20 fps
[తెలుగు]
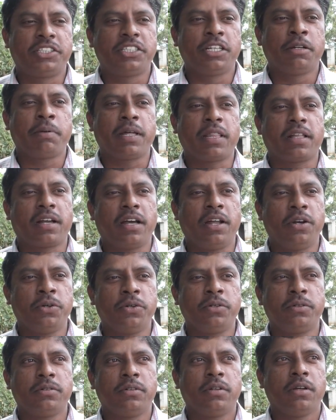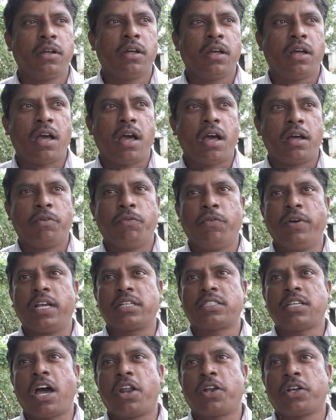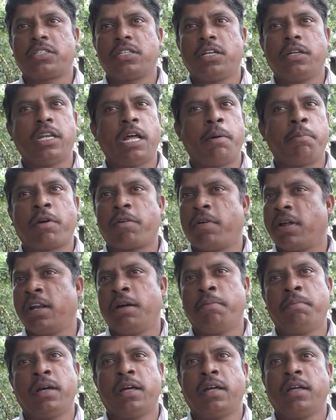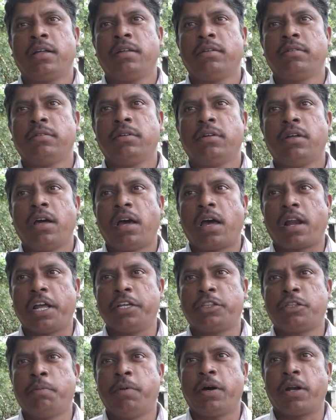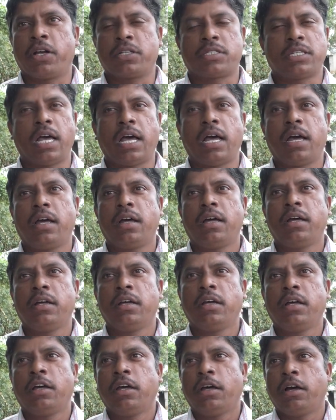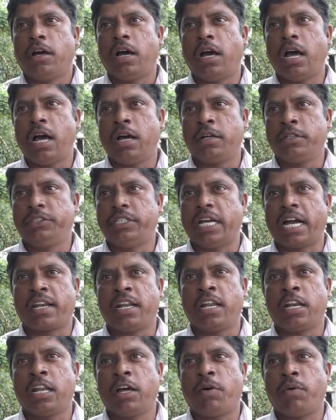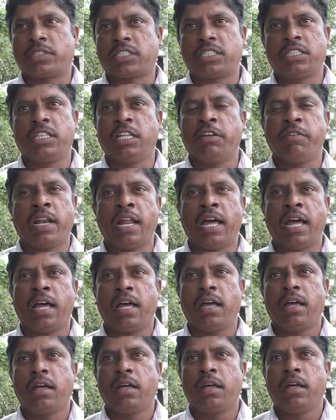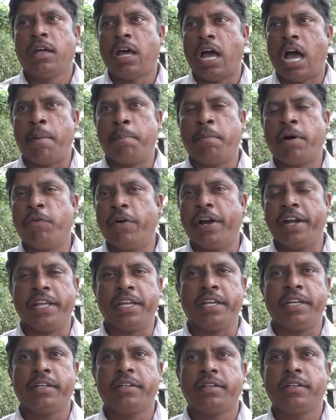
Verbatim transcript: నచ్చిన పథకాలు వైఎస్ ఆరోగ్యశ్రీ నెంబర్ వన్ అమ్మా రైతు భరోసా జగనన్న వసతి దీవెన అమ్మఒడి